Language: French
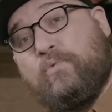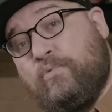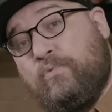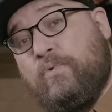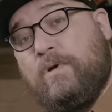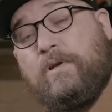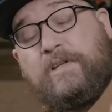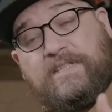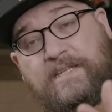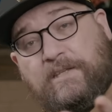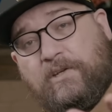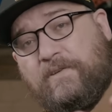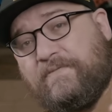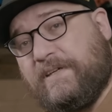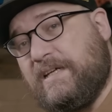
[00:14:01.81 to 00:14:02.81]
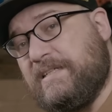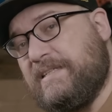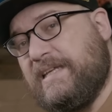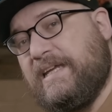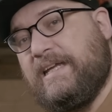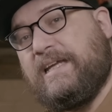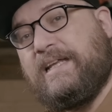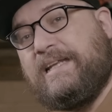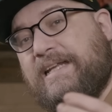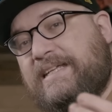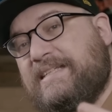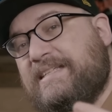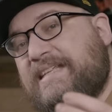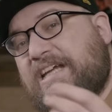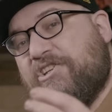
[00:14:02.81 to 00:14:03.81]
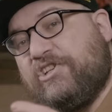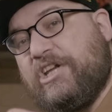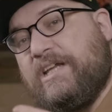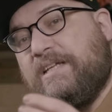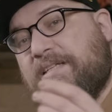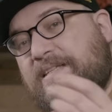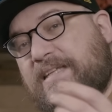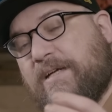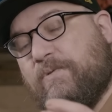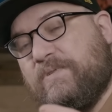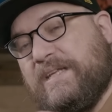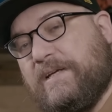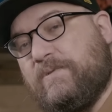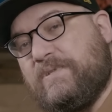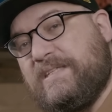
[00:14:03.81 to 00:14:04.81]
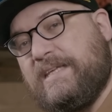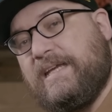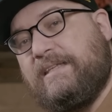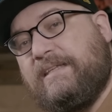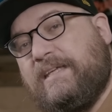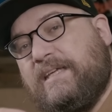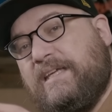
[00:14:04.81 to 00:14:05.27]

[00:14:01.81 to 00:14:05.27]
ou le titre français Les Agents 007